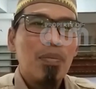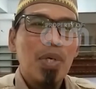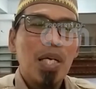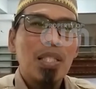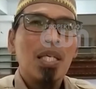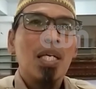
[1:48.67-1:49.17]

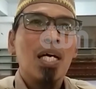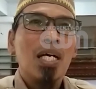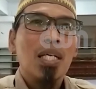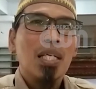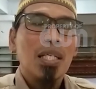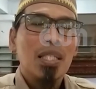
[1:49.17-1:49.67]

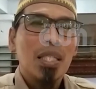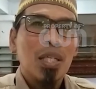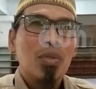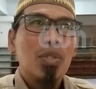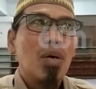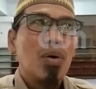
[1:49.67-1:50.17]
pelaksanaan
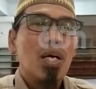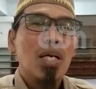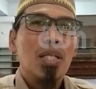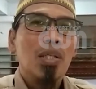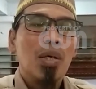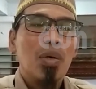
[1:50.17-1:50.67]
satu sawal
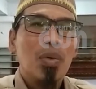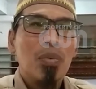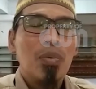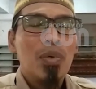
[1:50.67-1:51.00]
atau